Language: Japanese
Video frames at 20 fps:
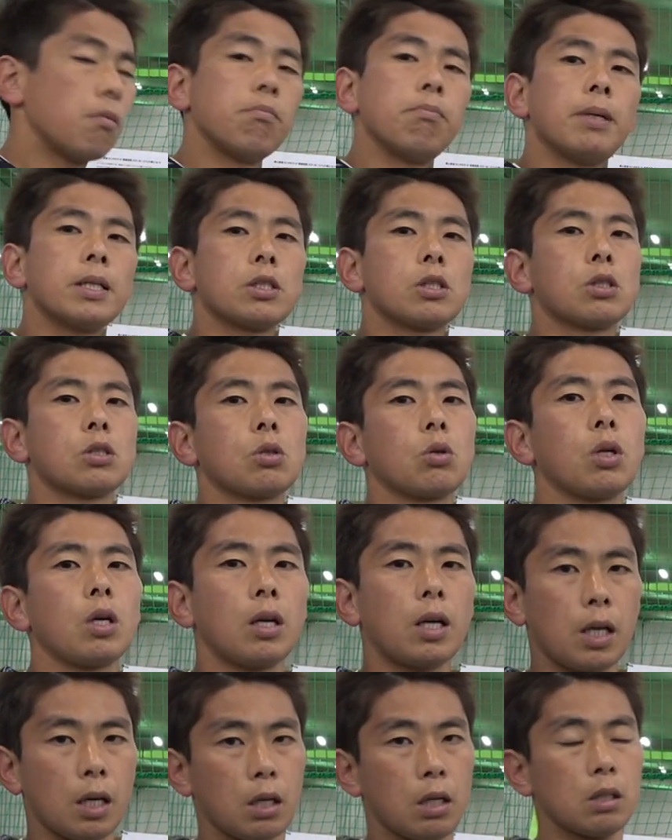まずそれ
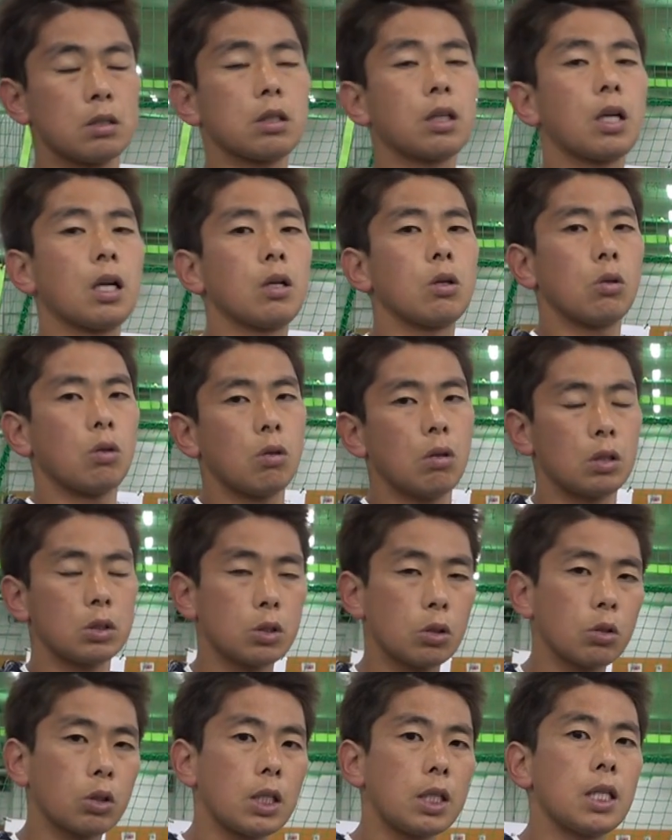がだからあの
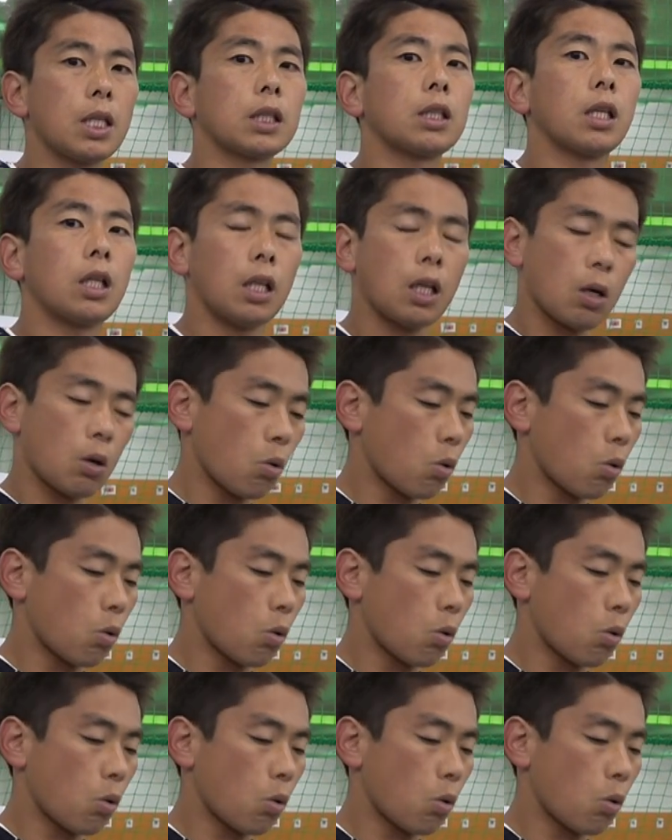ちょっと気になったらね